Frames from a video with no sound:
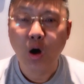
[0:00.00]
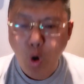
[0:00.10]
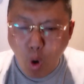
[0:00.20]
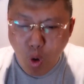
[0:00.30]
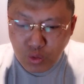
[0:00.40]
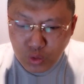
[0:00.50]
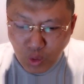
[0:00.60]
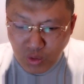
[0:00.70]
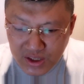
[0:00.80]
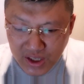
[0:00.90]
轰
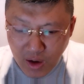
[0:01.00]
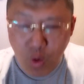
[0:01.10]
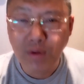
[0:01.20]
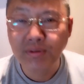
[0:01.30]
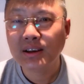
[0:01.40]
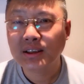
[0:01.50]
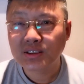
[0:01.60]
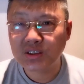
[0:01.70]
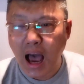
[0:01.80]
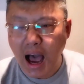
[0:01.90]
动乾坤，
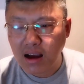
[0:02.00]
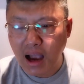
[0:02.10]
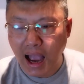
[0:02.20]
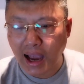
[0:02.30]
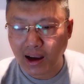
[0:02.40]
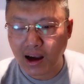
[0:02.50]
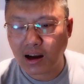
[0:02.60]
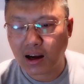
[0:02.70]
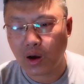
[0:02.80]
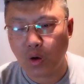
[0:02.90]
沧海横
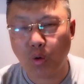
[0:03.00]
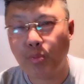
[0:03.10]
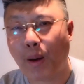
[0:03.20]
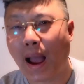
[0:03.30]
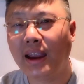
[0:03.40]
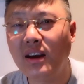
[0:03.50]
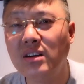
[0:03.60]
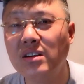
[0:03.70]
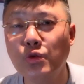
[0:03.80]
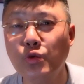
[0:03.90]
流，白日
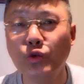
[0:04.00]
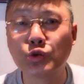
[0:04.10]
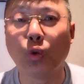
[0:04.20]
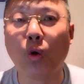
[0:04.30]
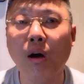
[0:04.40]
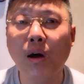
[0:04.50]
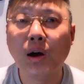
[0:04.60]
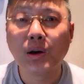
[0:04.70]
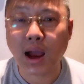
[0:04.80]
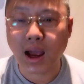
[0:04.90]
欲缩。
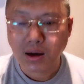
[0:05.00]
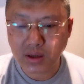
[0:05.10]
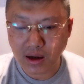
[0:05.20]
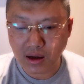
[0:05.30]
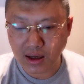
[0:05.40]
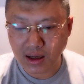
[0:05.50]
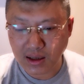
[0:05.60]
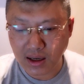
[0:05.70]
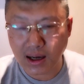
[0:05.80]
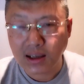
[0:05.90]
是吧？这个这个
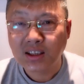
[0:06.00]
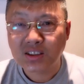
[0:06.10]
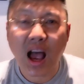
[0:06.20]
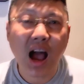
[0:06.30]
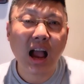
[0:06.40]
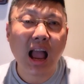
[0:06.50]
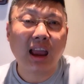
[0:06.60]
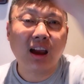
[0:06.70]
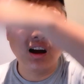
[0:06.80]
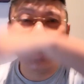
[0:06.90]
这个沧海
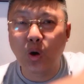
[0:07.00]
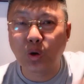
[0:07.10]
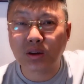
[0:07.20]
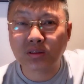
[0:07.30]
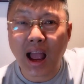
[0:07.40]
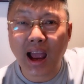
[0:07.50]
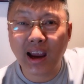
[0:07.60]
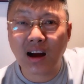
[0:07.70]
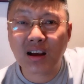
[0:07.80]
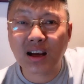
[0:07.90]
横流，这太
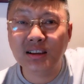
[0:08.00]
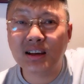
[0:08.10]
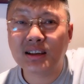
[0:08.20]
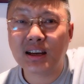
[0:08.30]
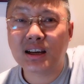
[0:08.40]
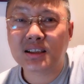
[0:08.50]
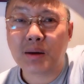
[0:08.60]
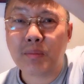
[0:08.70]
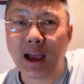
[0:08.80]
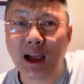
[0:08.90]
阳跟着这个什
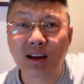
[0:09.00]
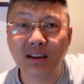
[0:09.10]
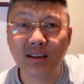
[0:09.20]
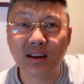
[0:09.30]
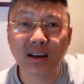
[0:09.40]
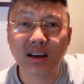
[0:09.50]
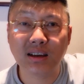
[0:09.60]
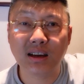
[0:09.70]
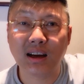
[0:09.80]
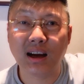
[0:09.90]
么呀？跟着这个
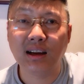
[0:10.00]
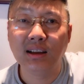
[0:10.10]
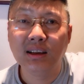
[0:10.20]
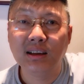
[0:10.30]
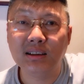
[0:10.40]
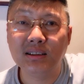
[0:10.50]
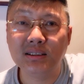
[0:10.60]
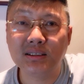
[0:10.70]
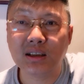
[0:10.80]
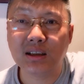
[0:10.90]
这个呃
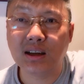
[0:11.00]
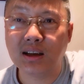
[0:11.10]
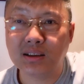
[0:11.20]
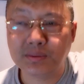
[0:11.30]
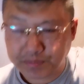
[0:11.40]
这个